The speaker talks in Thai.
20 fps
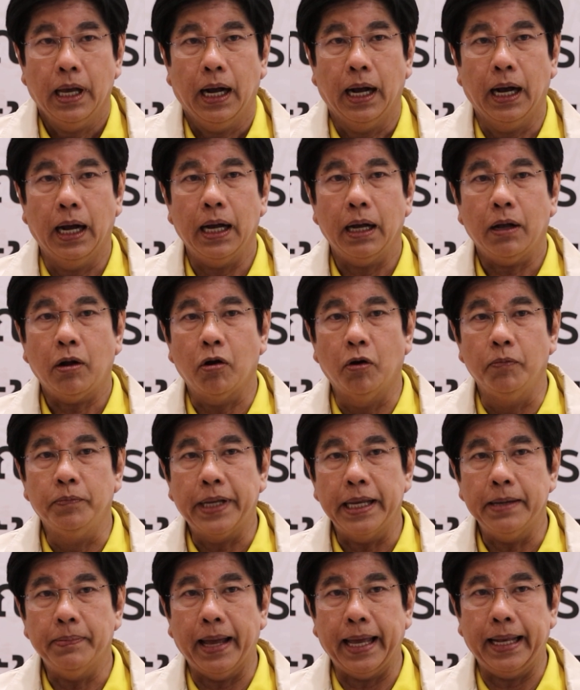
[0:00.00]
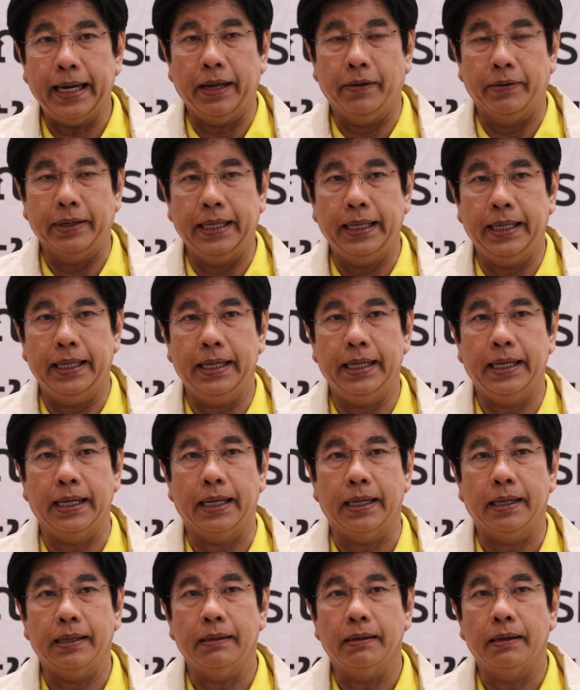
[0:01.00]
เออกลุ่มที่มาเหล่านี้เนี่ย
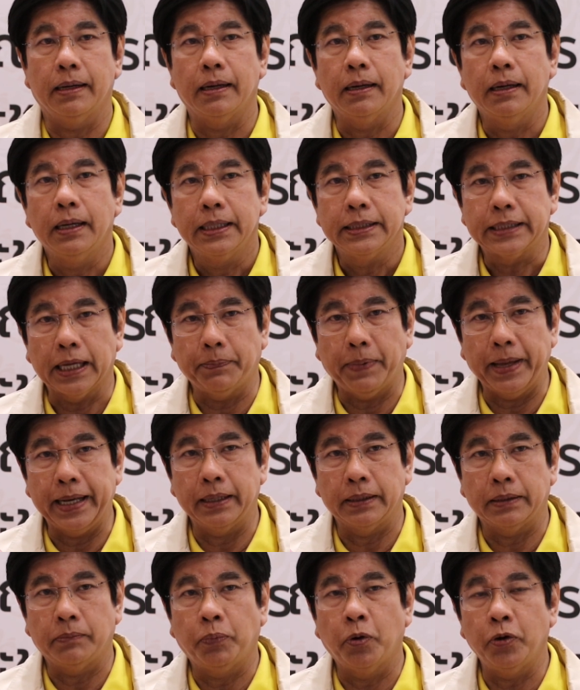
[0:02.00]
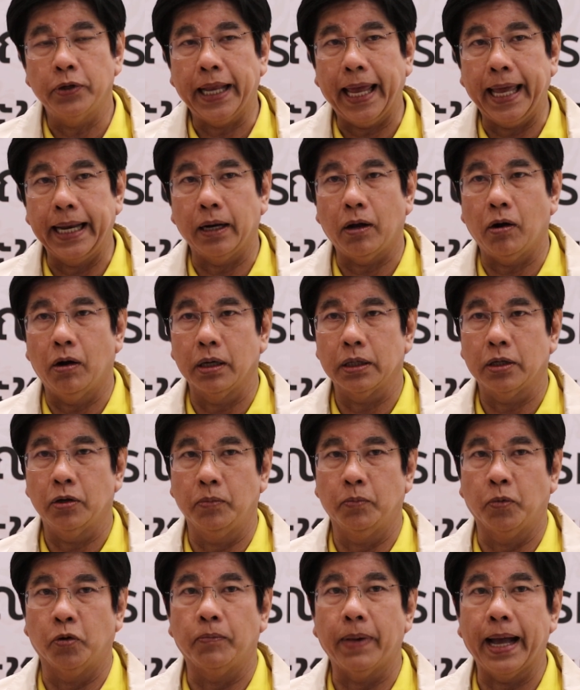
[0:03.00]
จะเป็นผู้แทนกองทุ
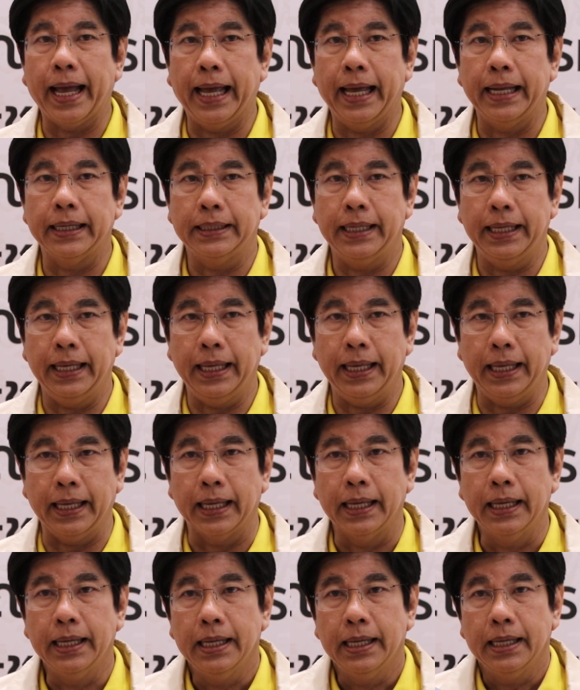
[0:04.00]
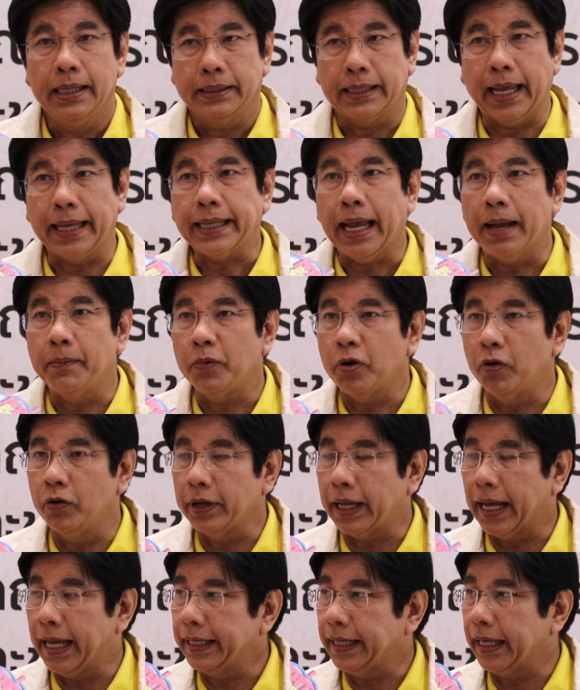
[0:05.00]
นหมู่บ้าน ที่ได้ทำโครง
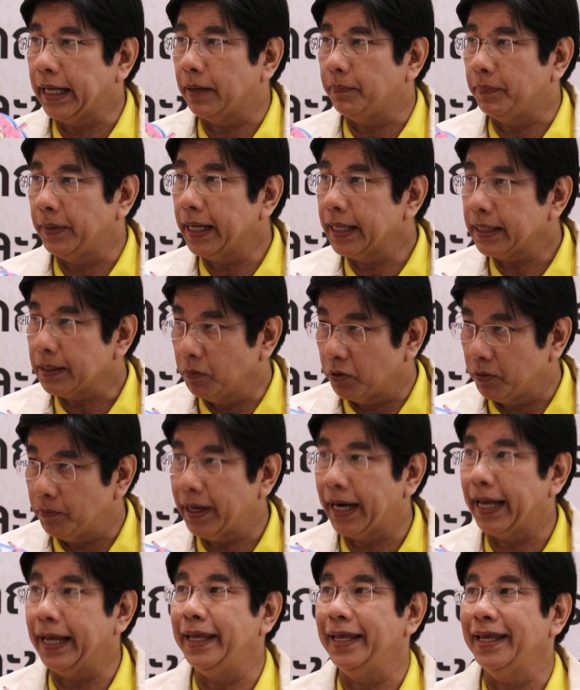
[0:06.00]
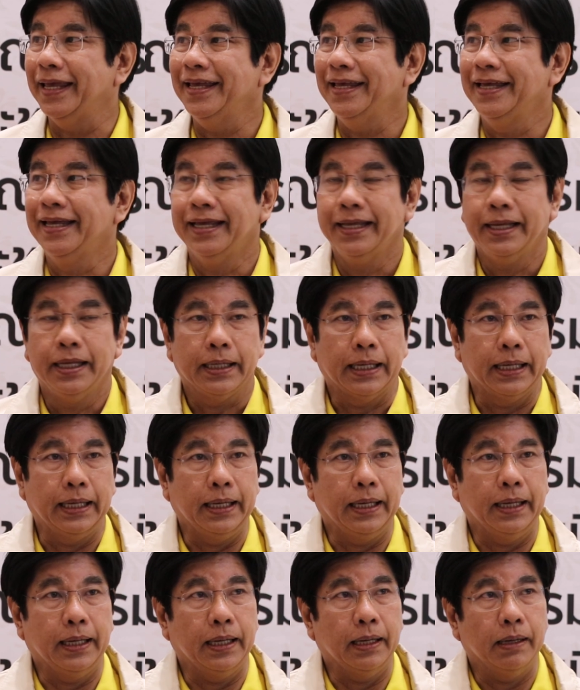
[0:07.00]
การเกี่ยวกับเรื่องสมุนไพร คื
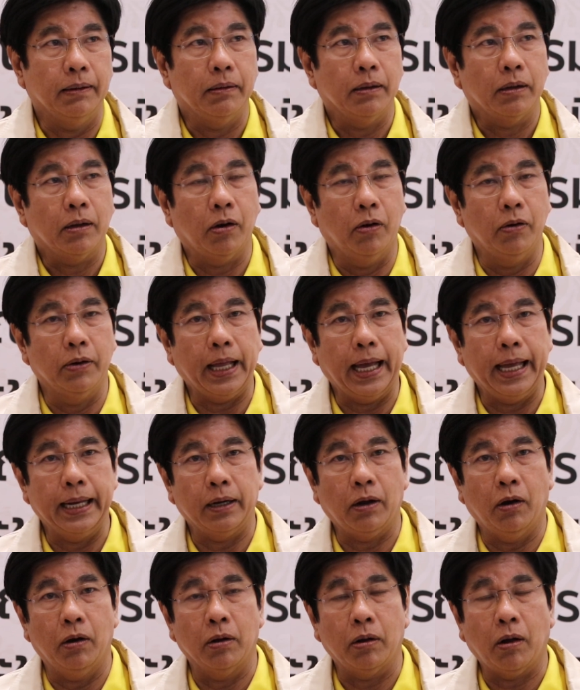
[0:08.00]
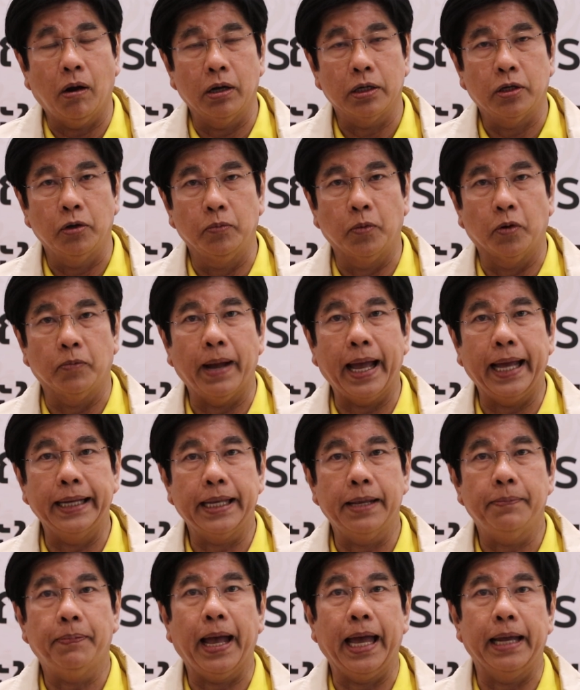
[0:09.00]
อโครงการของกองทุนหมู่บ้าน
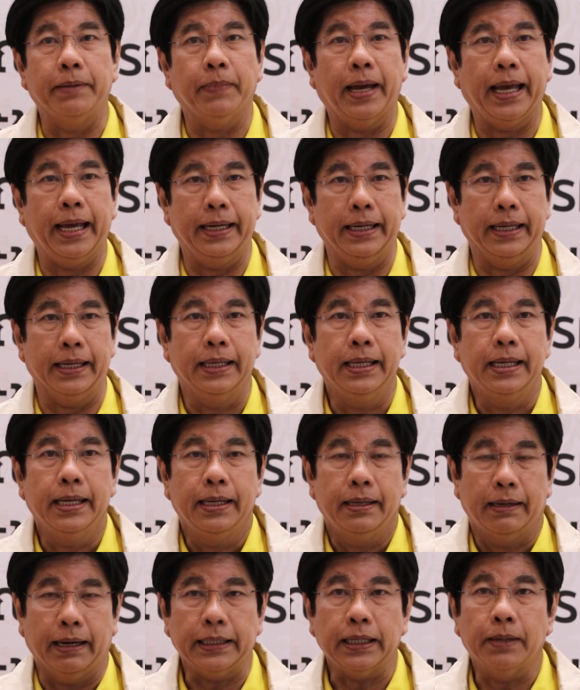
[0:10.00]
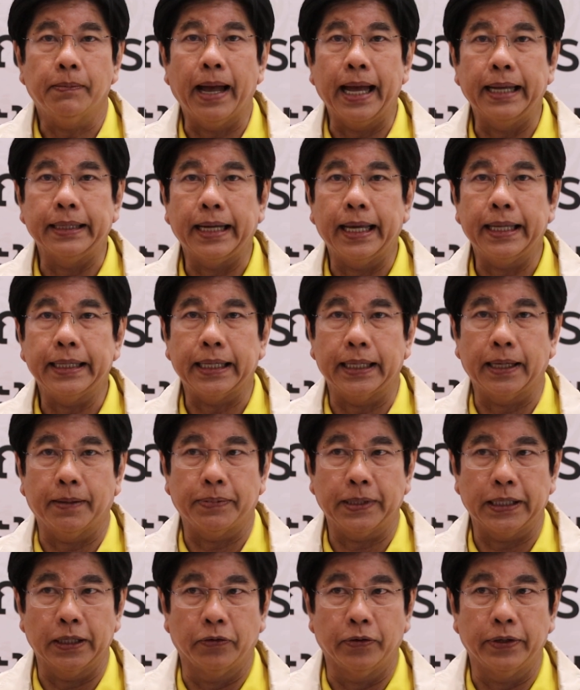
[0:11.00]
ที่ผ่านมาเนี่ยรัฐบาลได้สนับ
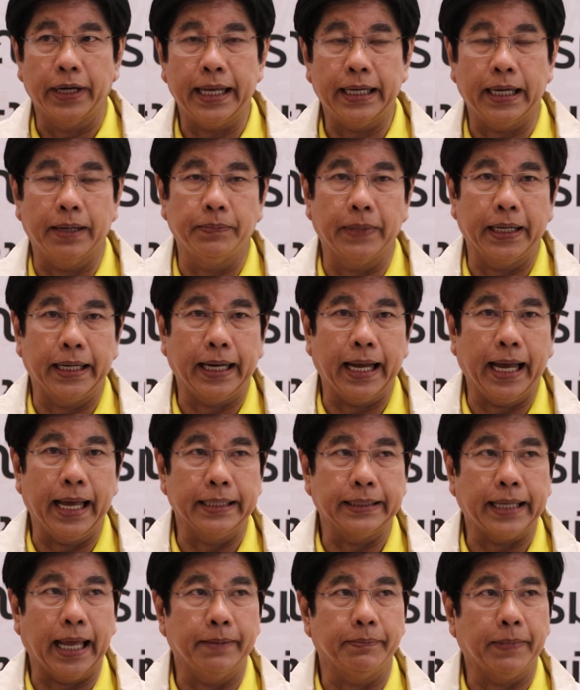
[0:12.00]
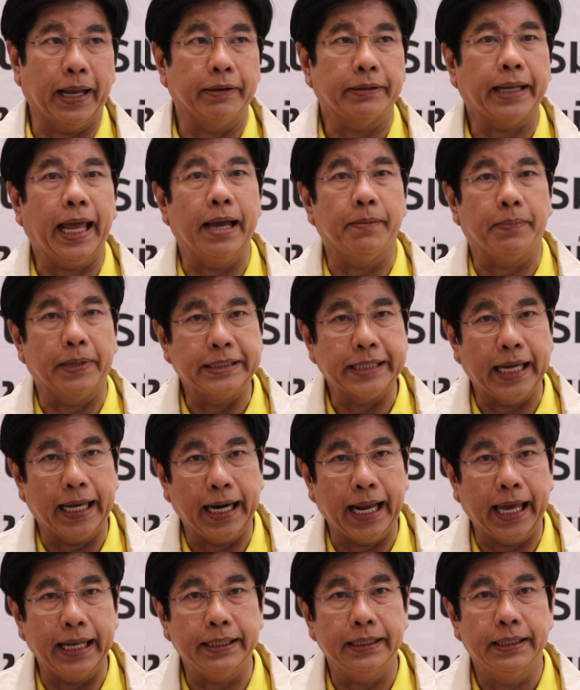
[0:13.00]
สนุนให้ดำเนินการตามแนวทางประชา
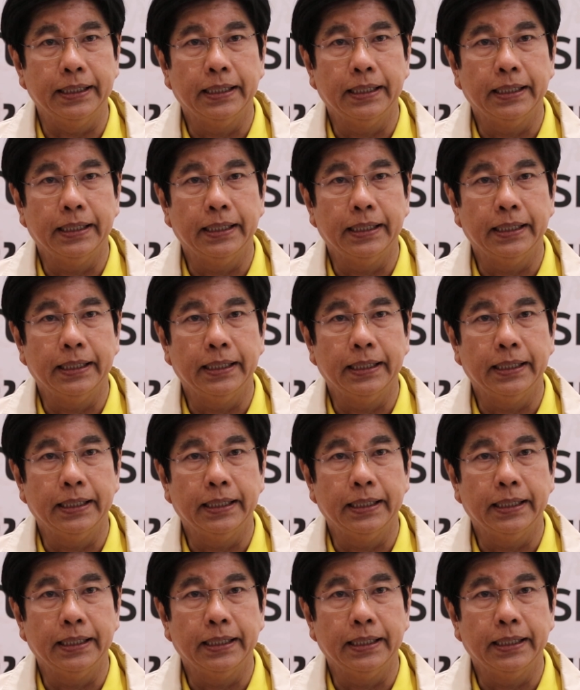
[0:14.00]
รัฐ